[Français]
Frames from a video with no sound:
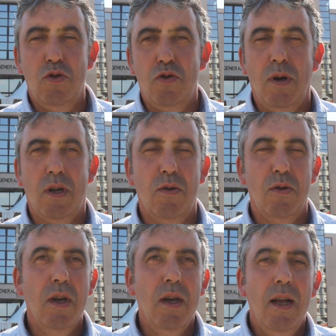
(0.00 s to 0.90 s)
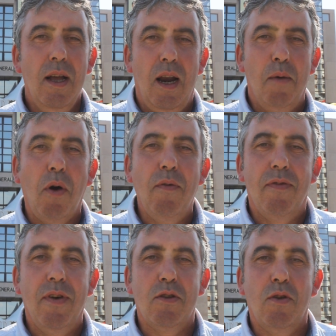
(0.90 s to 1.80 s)
Je crois que la preuve
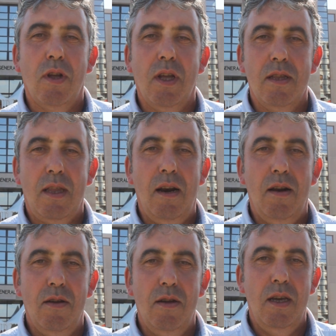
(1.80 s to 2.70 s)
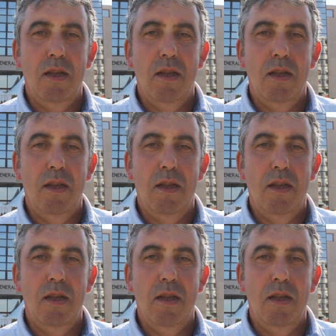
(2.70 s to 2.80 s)
est faite que le Cantal euh,